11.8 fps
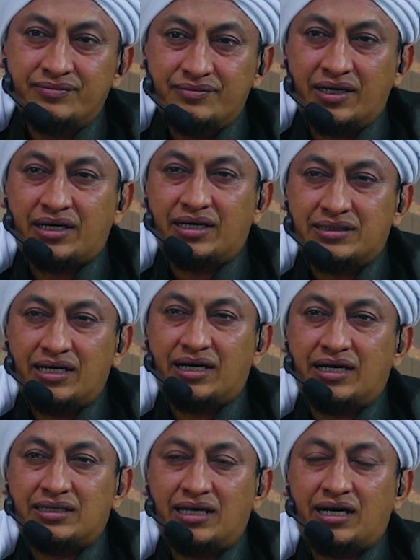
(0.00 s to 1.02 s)
Maka saya
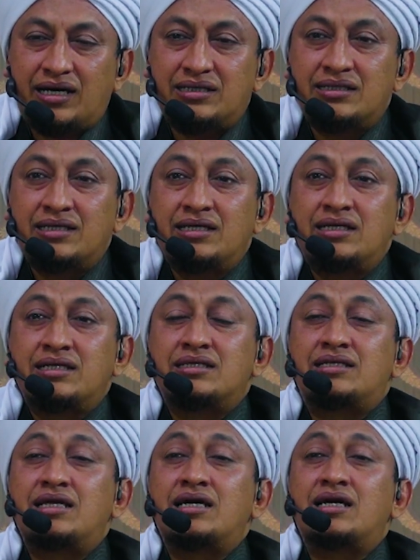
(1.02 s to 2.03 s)
katakan
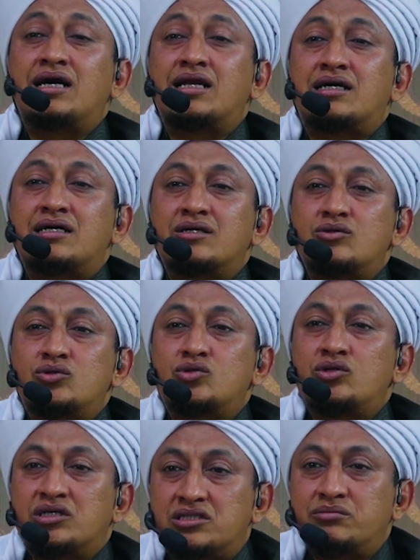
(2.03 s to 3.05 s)
tinggalkan guru
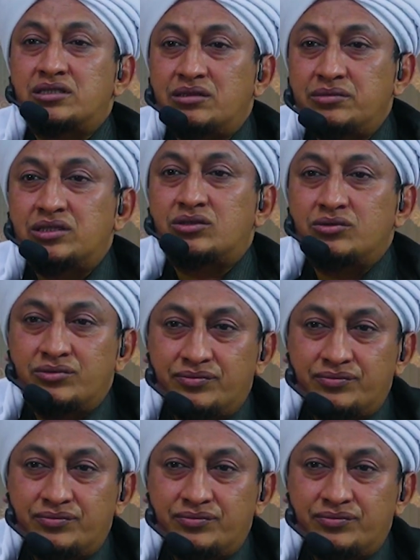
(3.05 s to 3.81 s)
yang semacam itu.